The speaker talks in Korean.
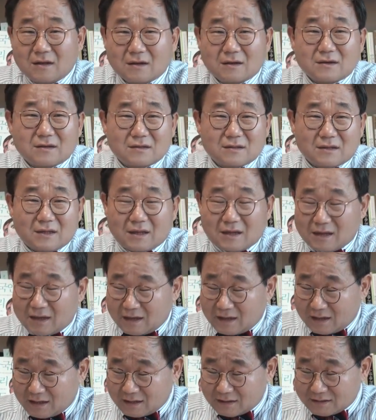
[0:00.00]

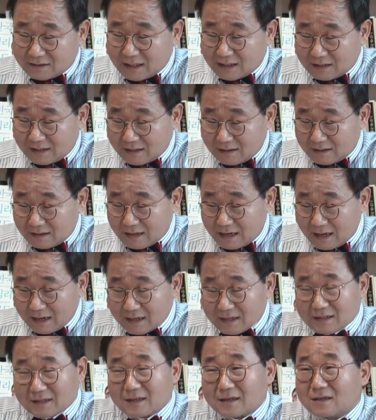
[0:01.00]
그런데 채택을
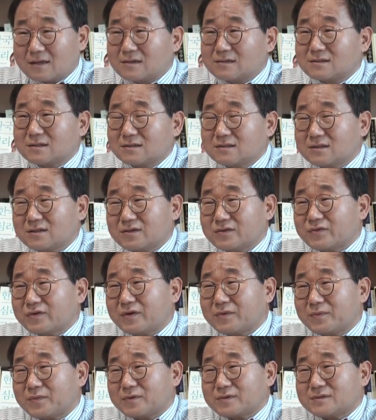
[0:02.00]
하게 된 결정적
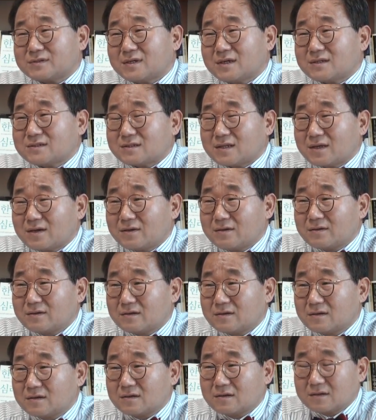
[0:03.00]
이유가 뭔지 아세요?
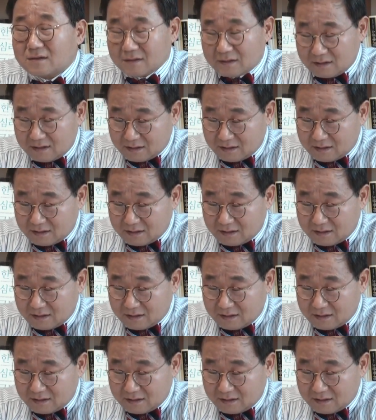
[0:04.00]
뭐예요?